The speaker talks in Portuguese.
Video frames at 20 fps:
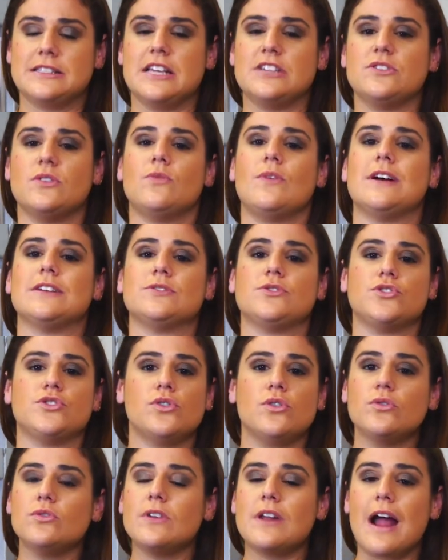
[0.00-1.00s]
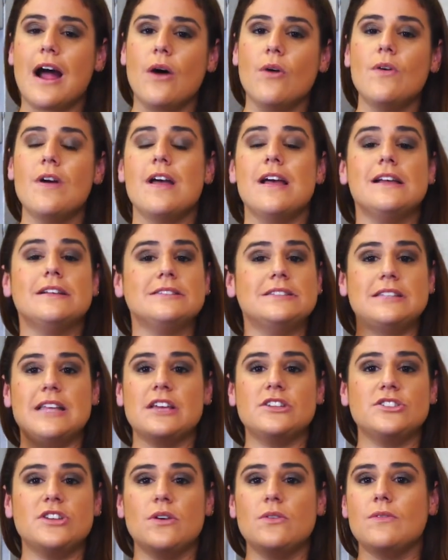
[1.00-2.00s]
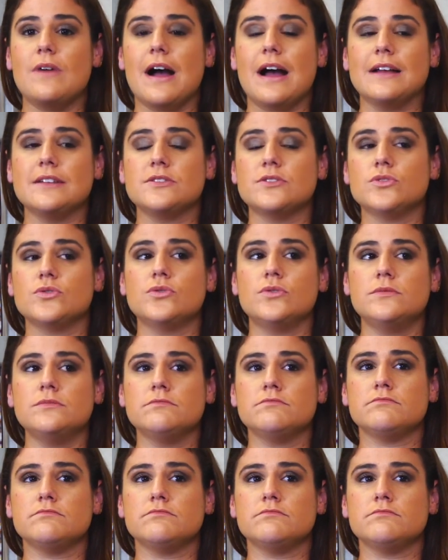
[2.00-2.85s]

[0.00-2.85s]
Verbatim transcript: Seja um aço estrutural, seja um aço